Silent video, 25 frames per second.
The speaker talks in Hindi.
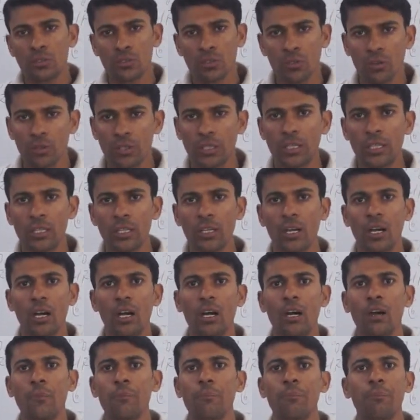सॉरी
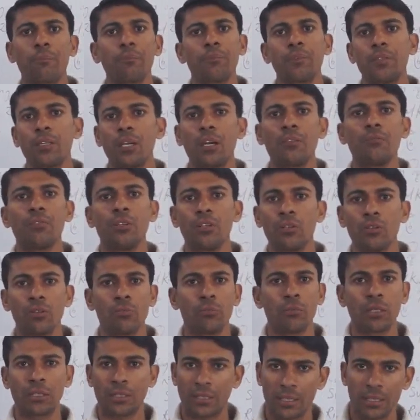आप यह वीडियो
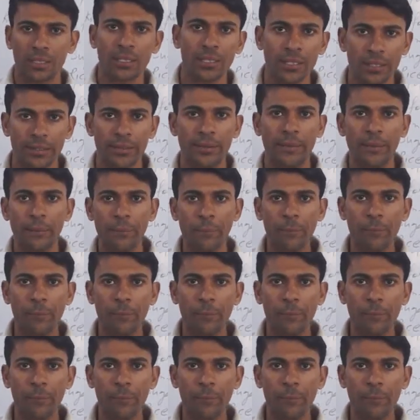मत देखिए